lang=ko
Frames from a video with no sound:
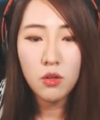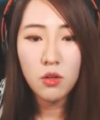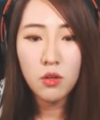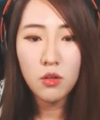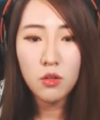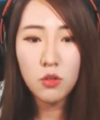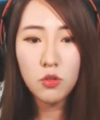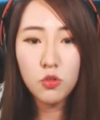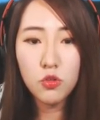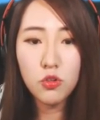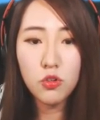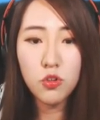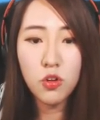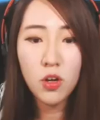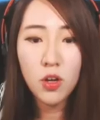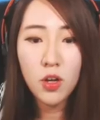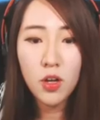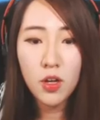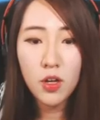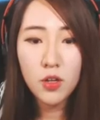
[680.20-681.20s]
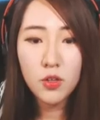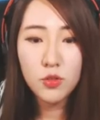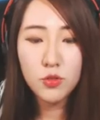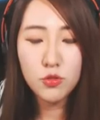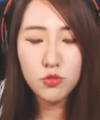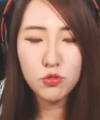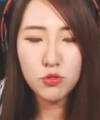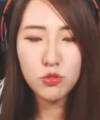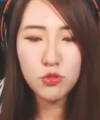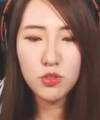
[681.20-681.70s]
유,
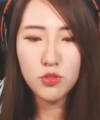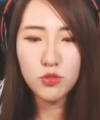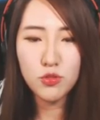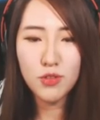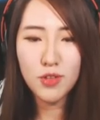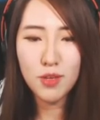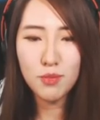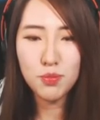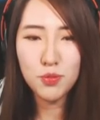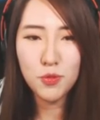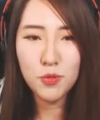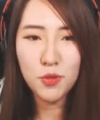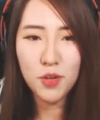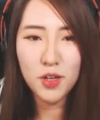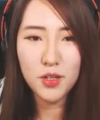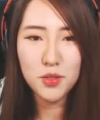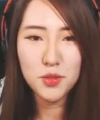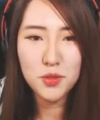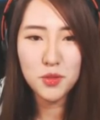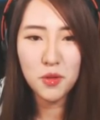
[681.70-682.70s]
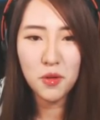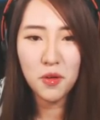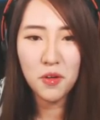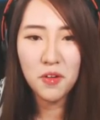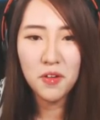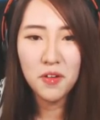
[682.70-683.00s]
유, UFO가 있어.